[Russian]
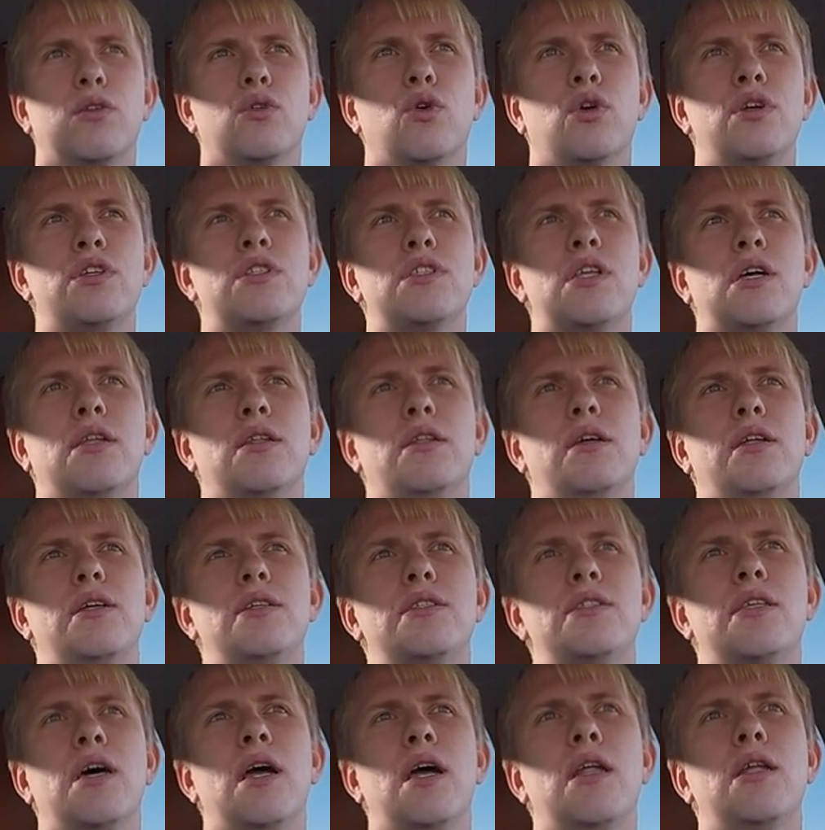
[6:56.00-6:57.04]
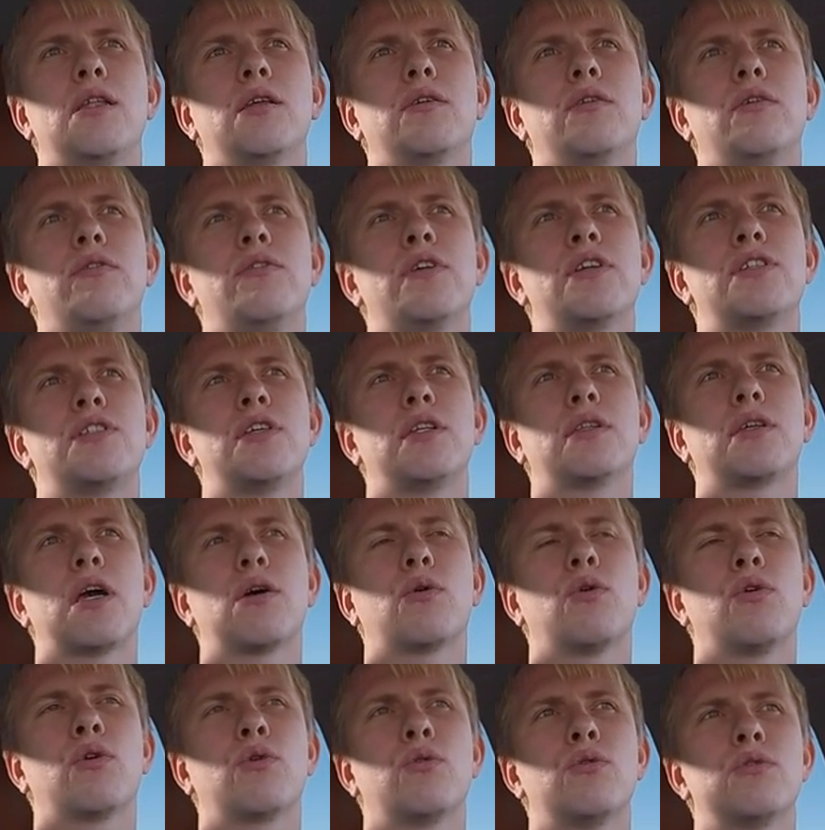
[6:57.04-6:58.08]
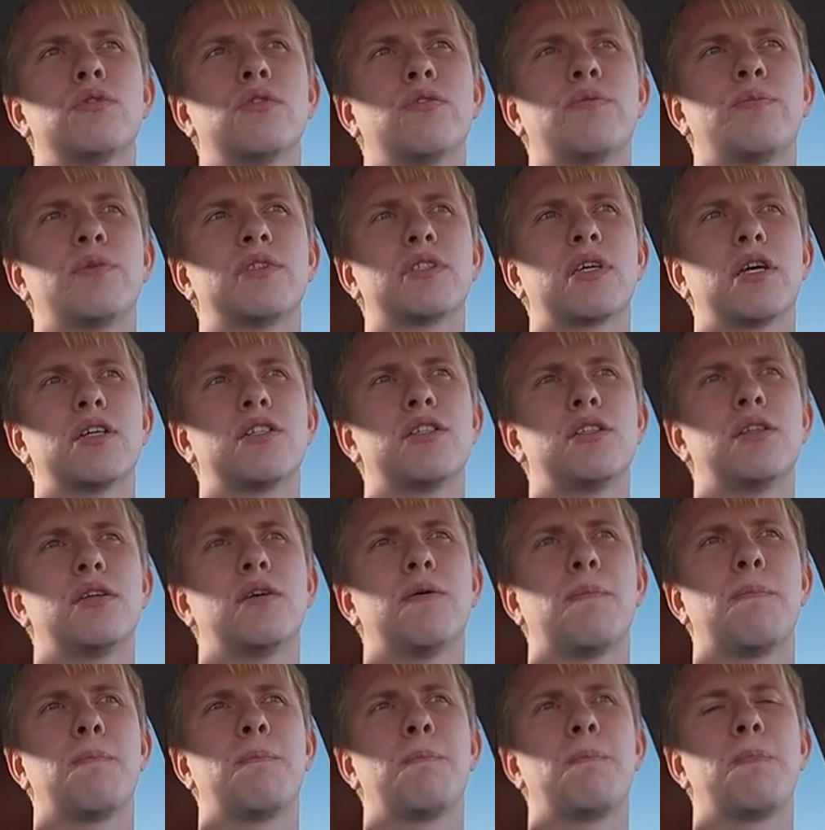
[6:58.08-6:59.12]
То есть на дорестайлинговую версию это какой кузов, подскажите?